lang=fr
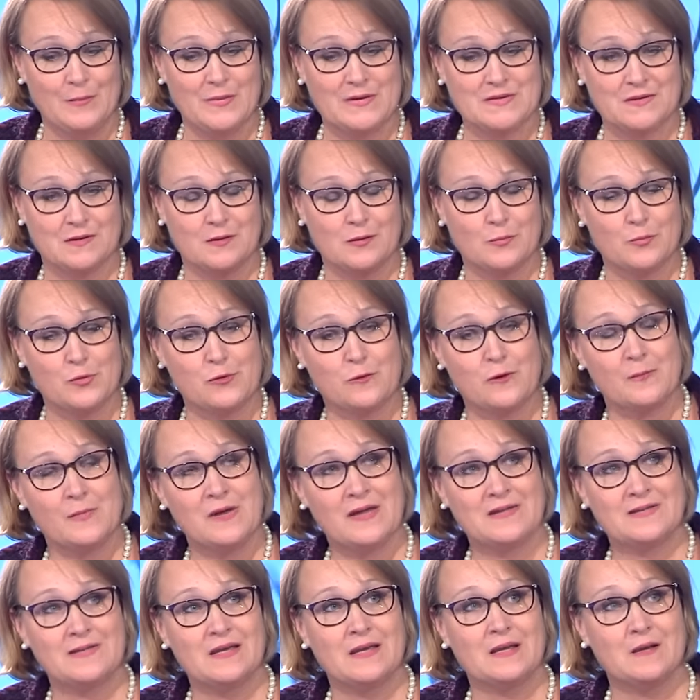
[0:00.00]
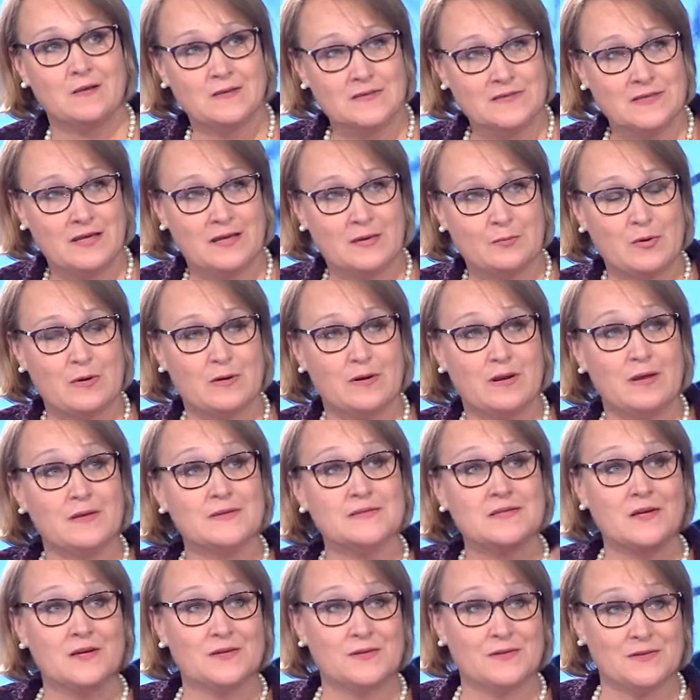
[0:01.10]
parce que le programme a été lancé par
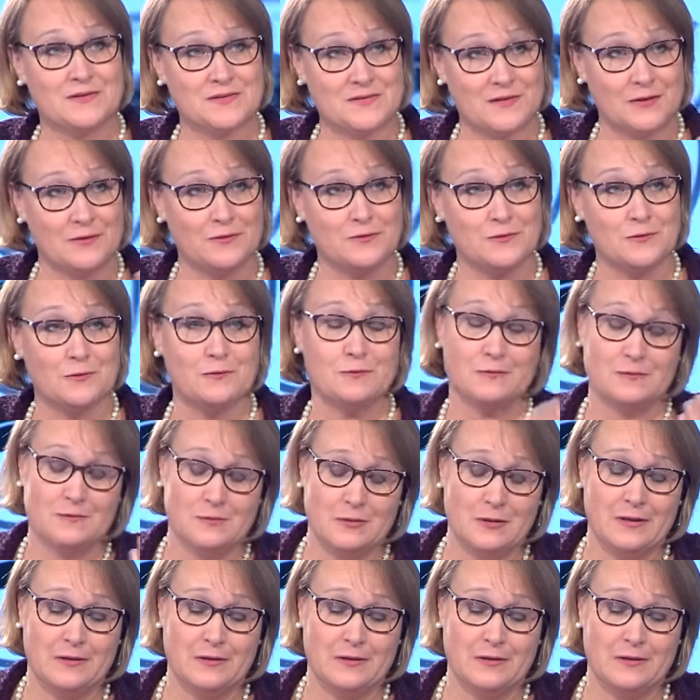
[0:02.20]
l'ancien sénateur,